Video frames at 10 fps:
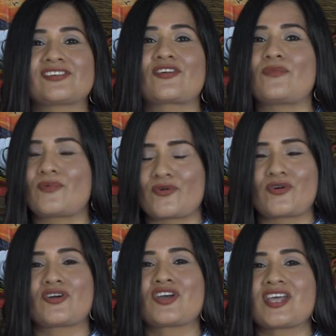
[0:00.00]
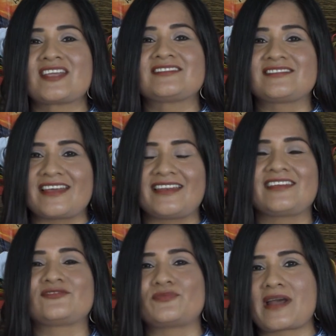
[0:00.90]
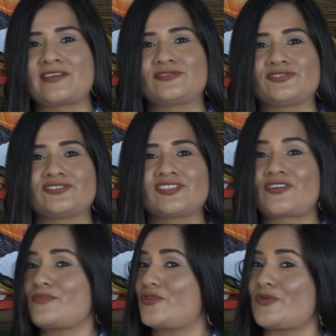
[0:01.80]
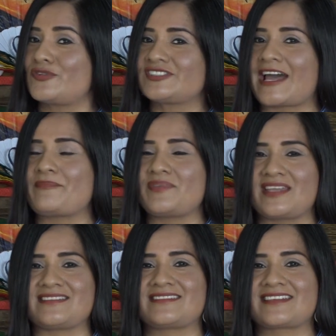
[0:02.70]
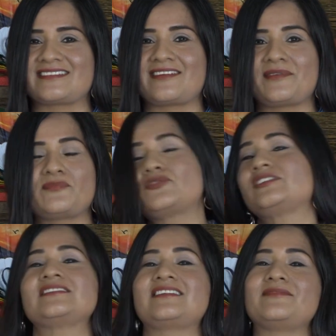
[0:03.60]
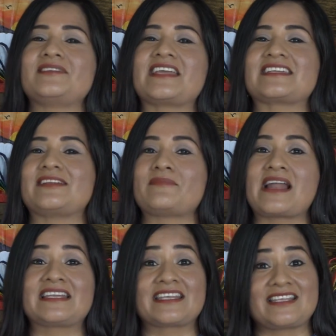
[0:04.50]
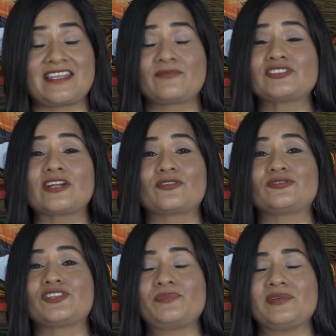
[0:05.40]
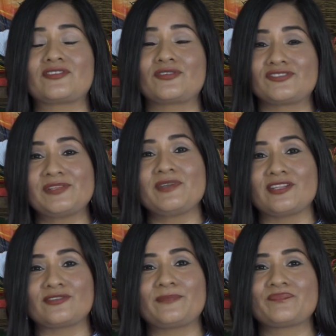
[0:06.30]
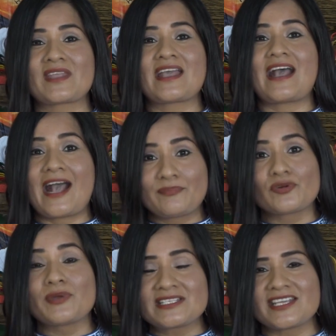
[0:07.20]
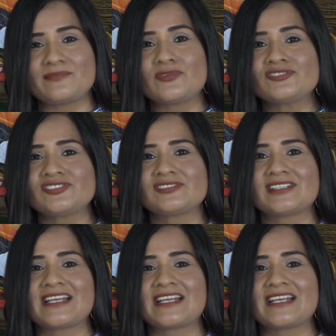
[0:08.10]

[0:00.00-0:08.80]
como seres humanos como Homo sapiens, que sabemos entre el bien y el mal y que tenemos el conocimiento, aprovechemos